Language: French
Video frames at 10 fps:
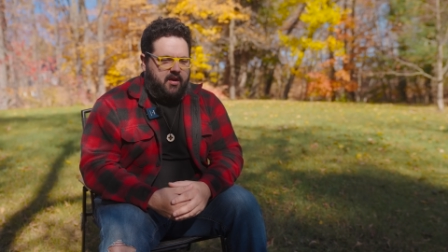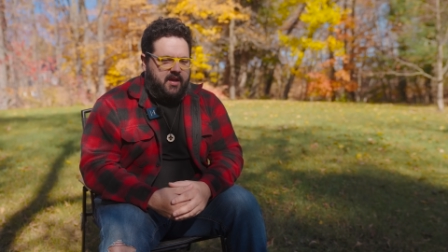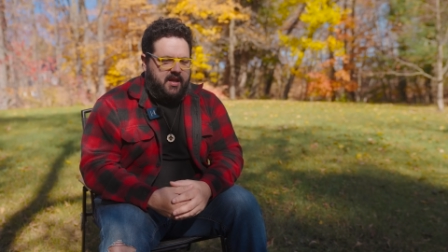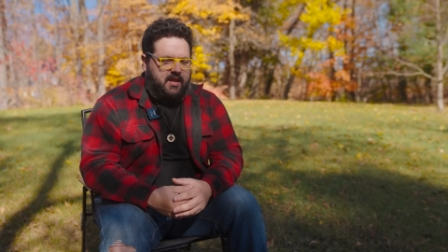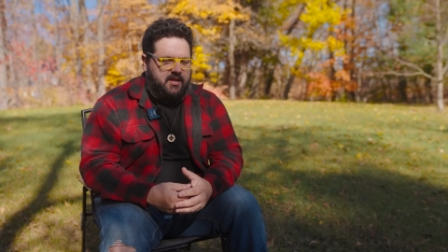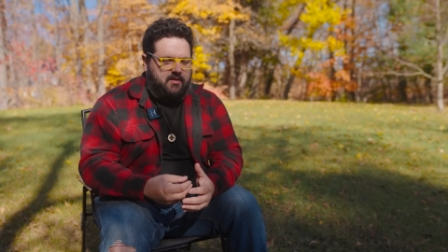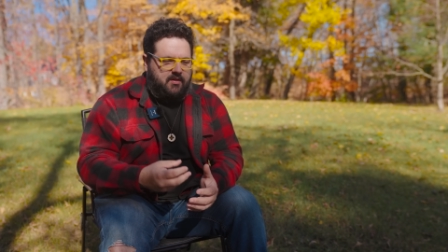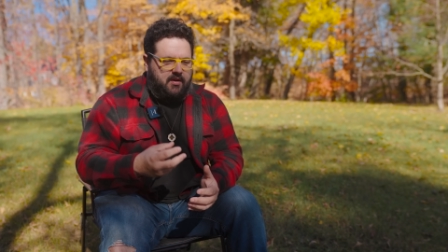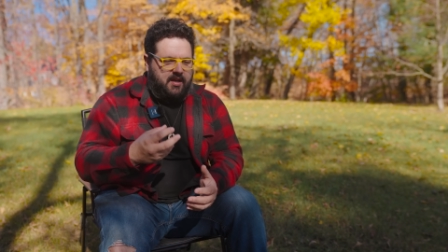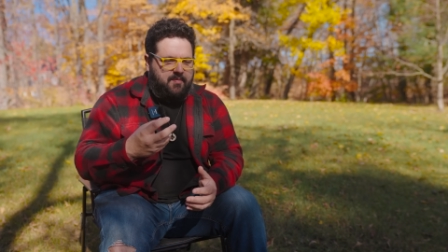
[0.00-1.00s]
et
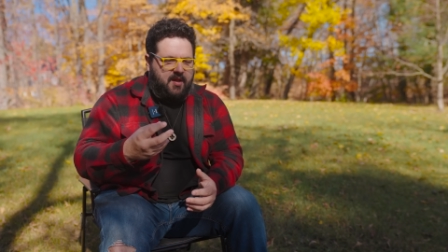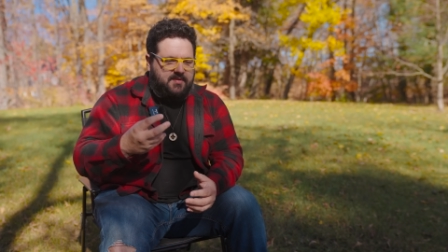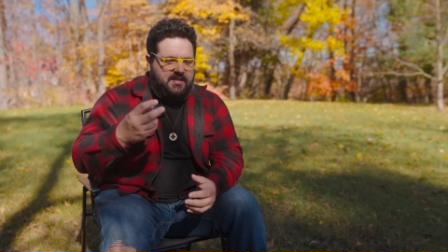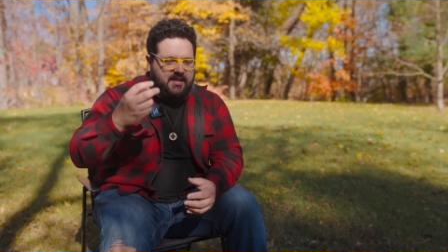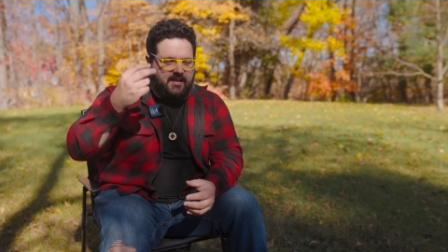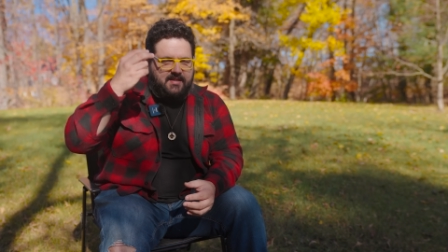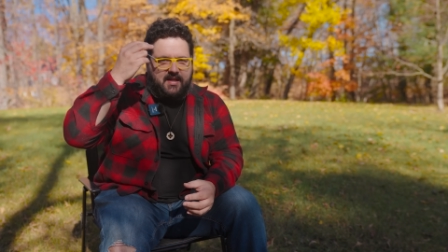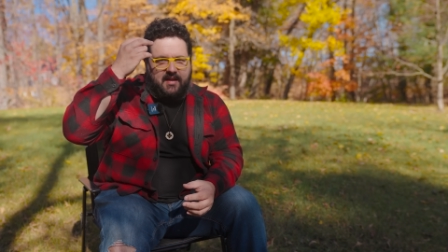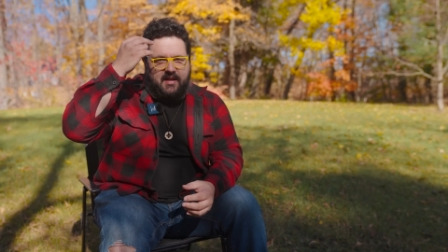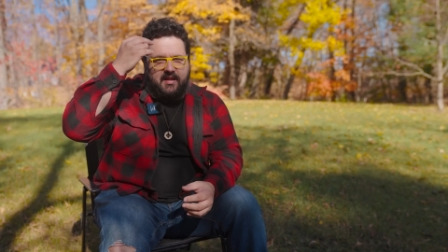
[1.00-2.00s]
l'épilepsie s'est
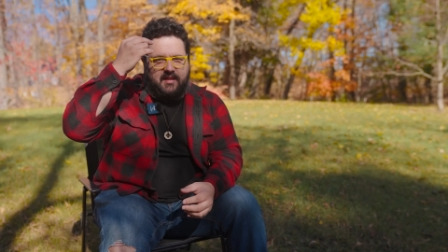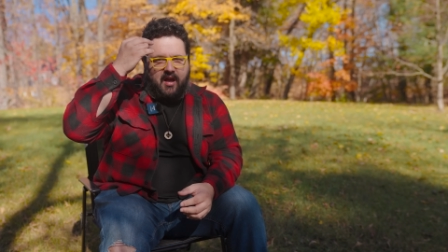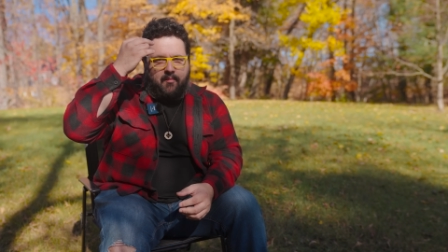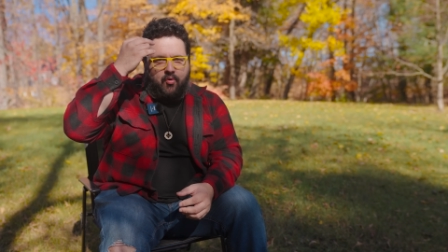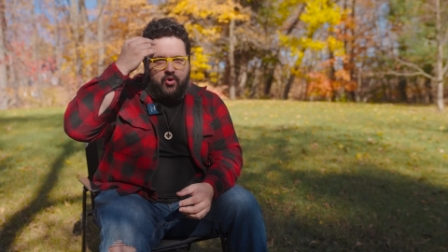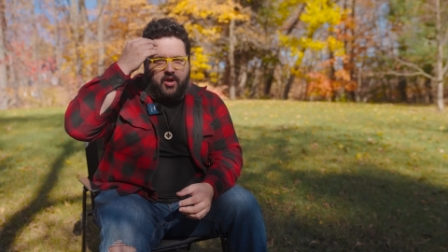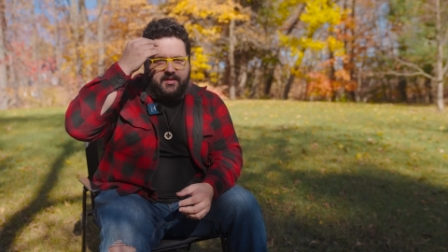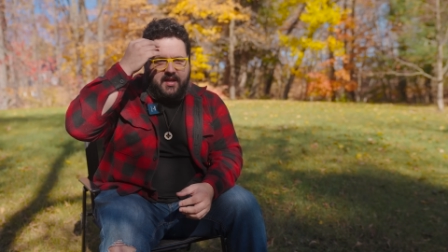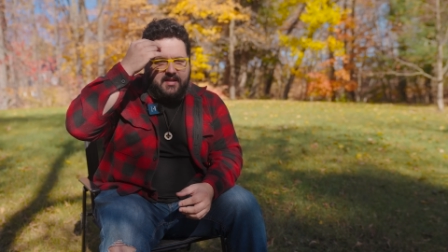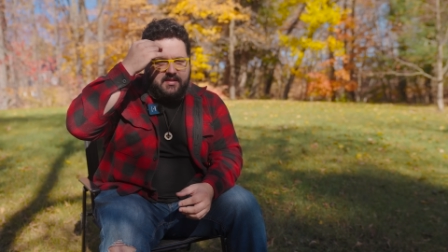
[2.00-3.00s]
installée dans mon
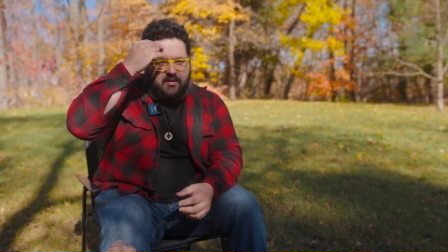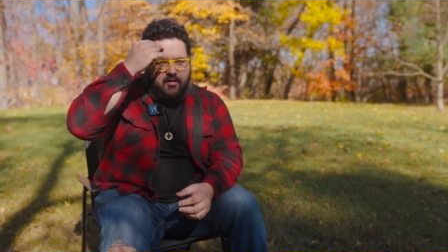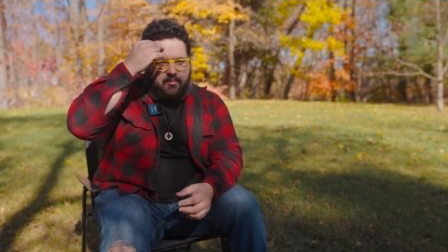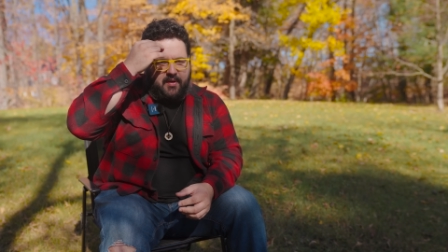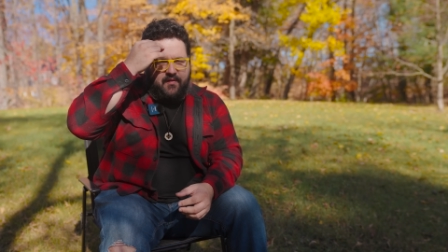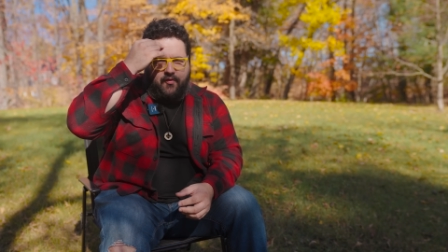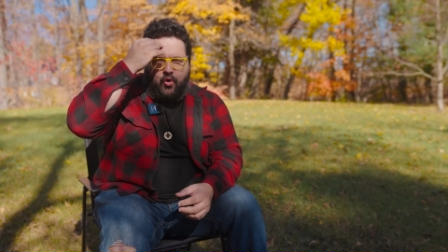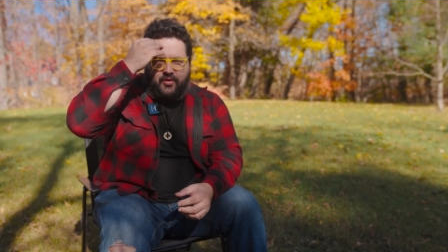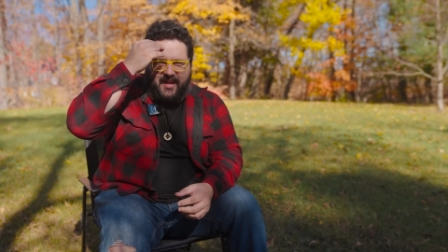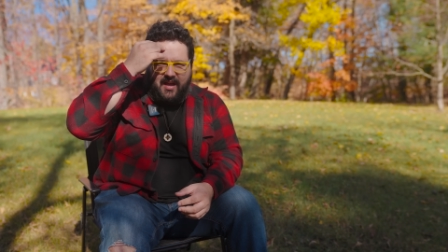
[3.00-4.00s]
cortex euh,
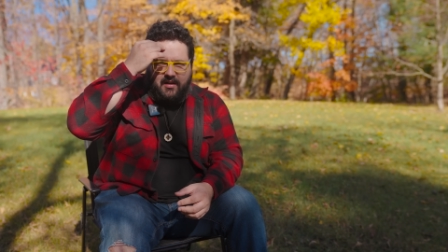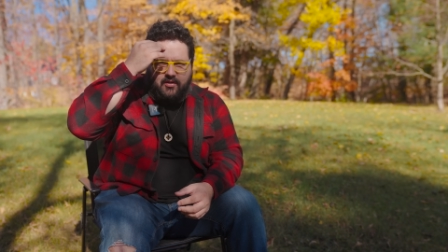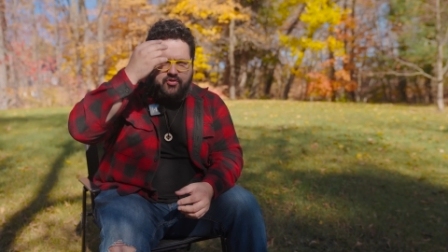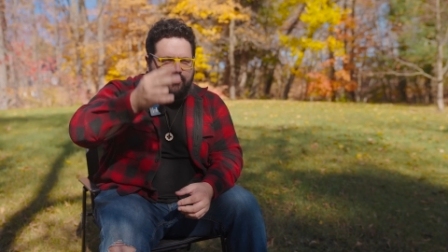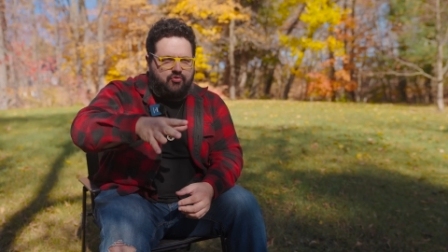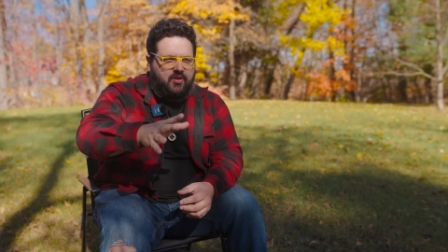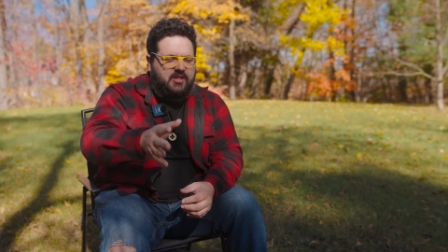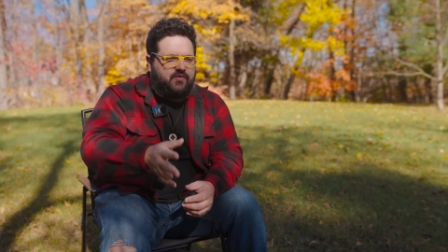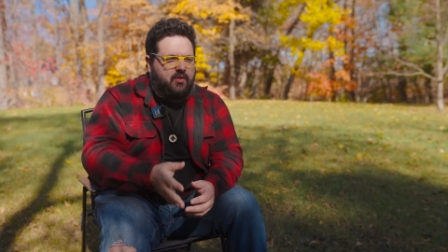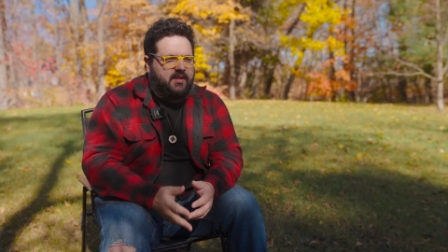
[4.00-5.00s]
préfrontal, j'ai toujours des
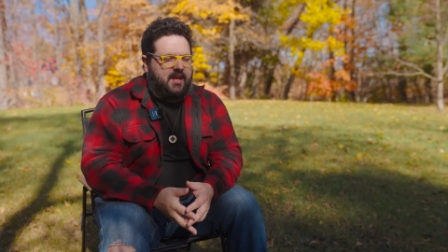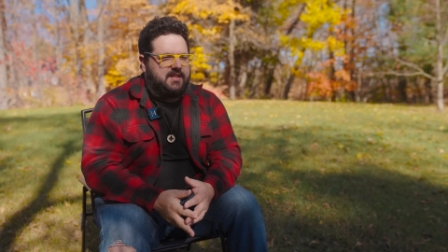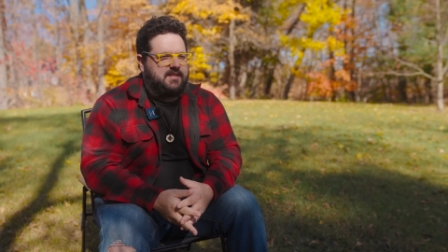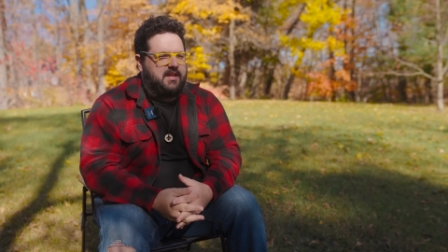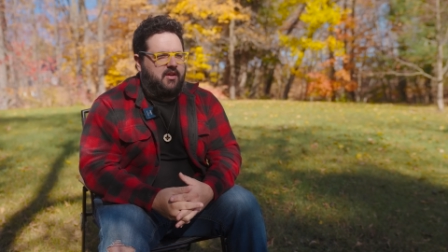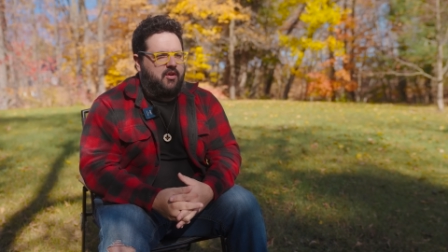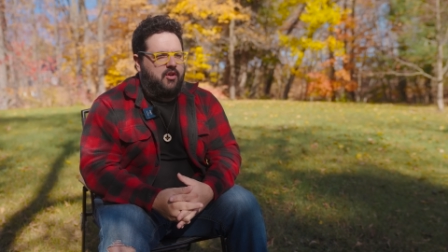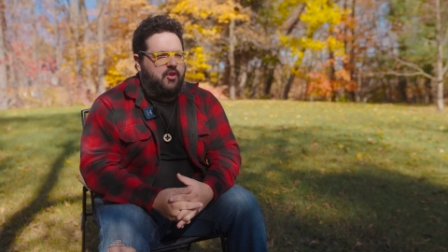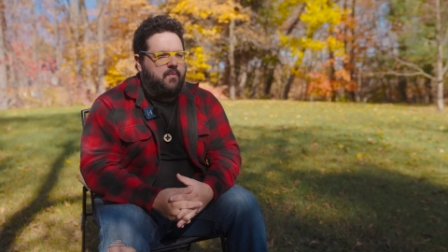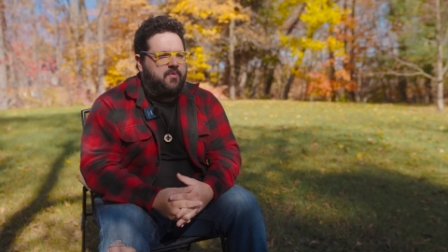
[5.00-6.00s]
difficultés à dire euh,
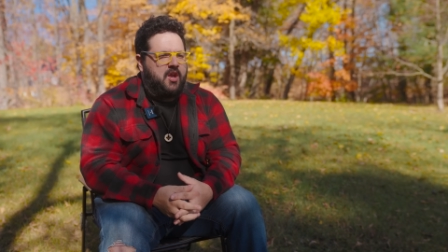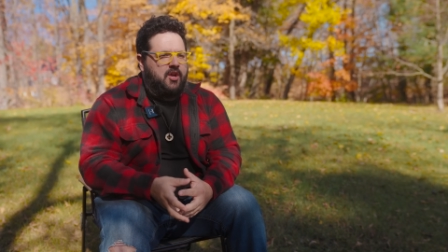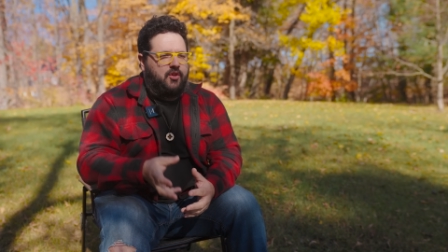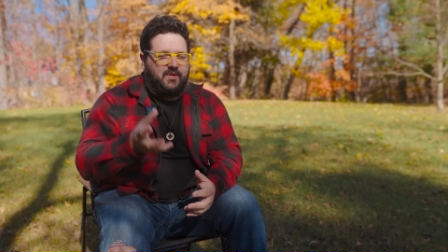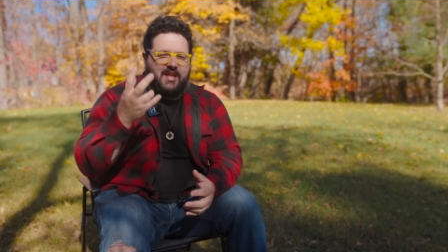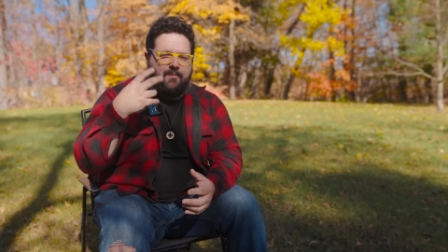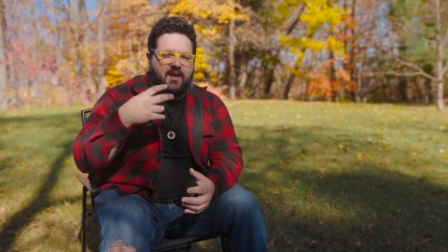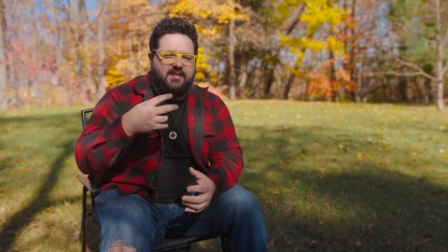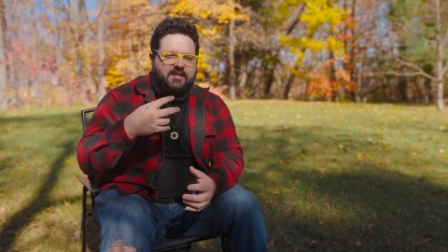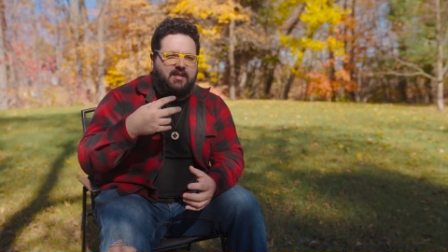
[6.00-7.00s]
le nom, donc c'est la
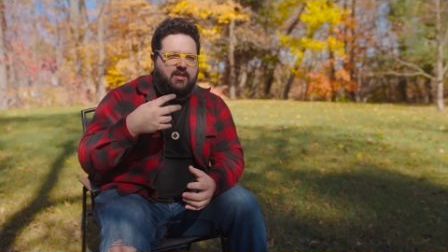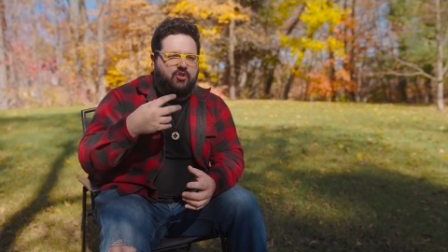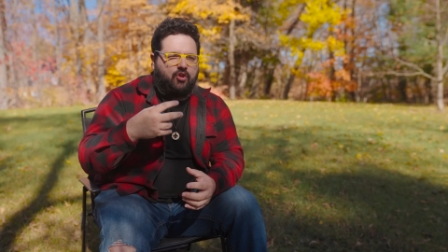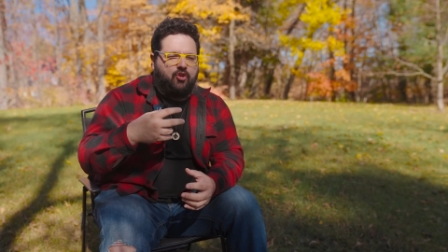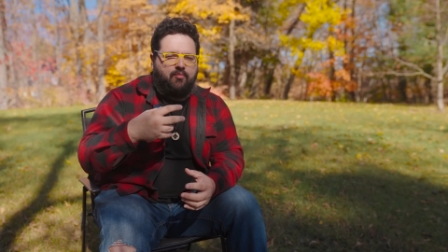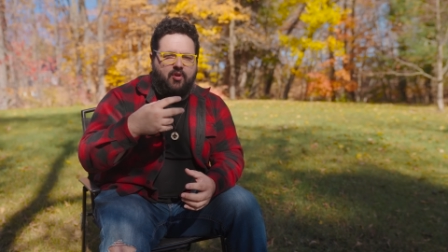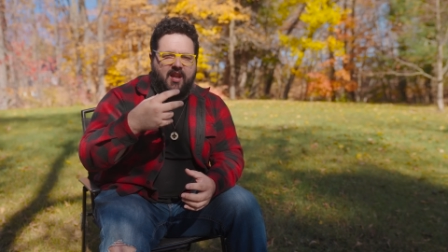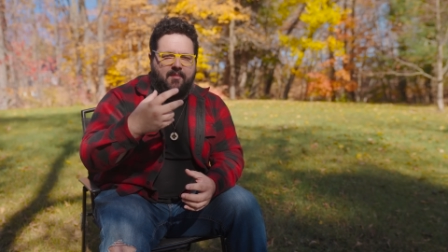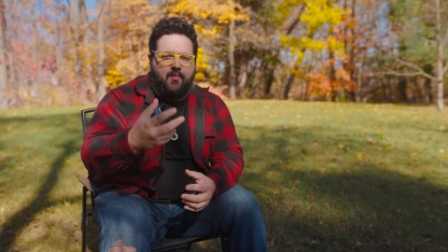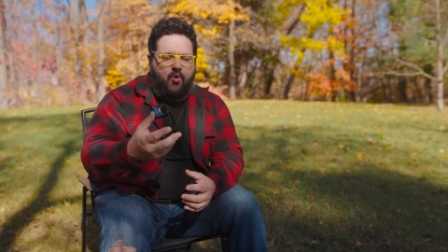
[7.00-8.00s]
partie qui s'occupe de
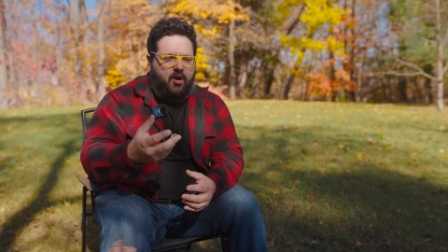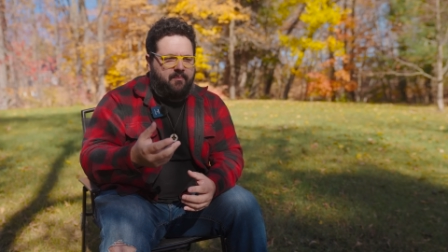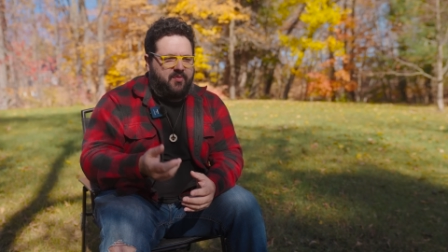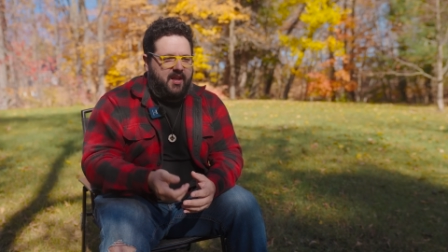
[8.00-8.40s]
la mémoire.